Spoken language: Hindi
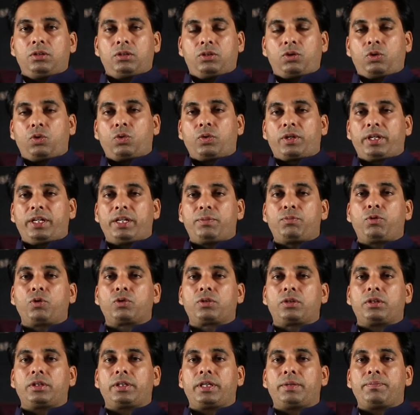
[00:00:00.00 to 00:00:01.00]
दोनों के लिए
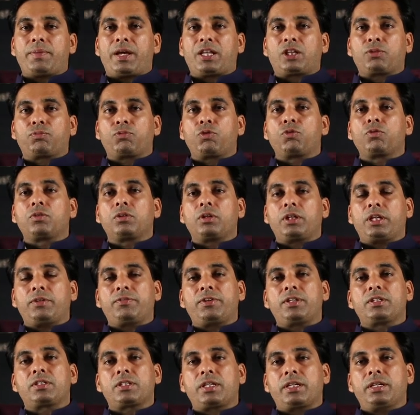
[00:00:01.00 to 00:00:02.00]
बहुत ये महत्वपूर्ण
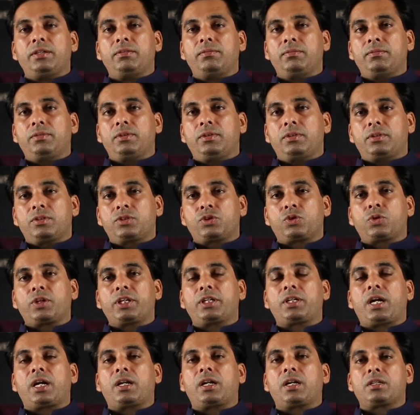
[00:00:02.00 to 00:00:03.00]
इवेंट्स हैं जो
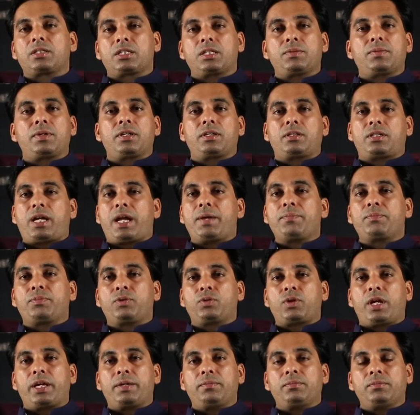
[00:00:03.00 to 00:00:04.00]
कि टाटा समय टाइम
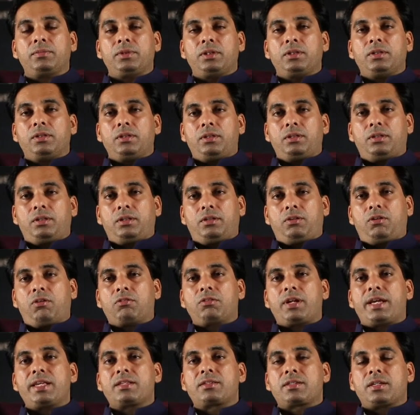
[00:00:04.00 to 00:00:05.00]
टाइम
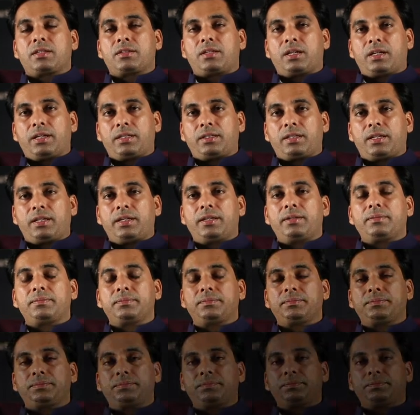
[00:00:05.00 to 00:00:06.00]
ऑर्गेनाइज करता रहता है